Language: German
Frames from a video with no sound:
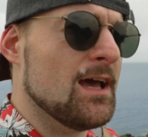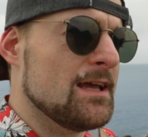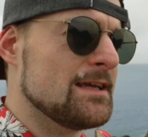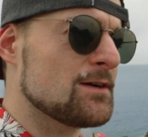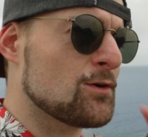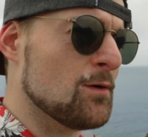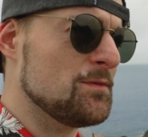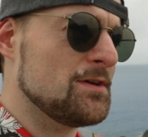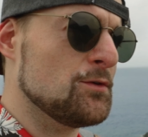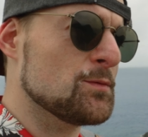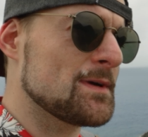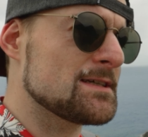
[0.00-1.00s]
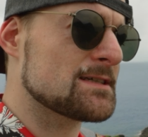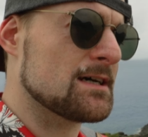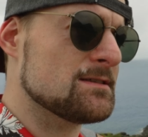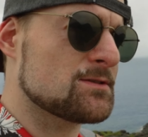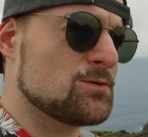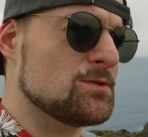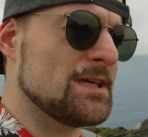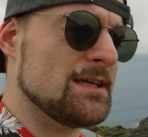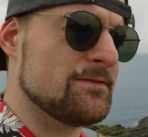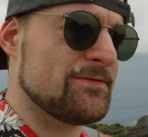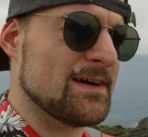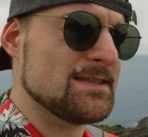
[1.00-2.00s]
Ihr kommt hier übrigens ganz gut
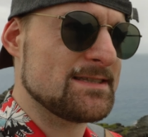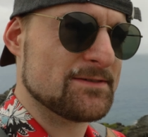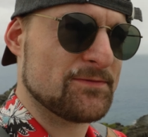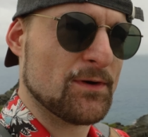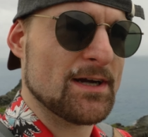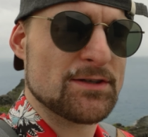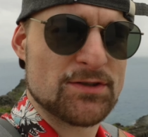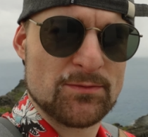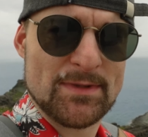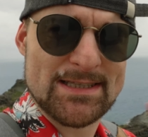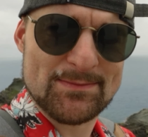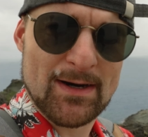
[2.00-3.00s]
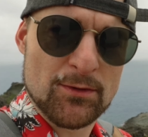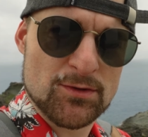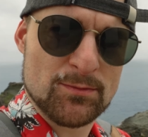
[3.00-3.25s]
hin, falls ihr vorher schon mit dem Auto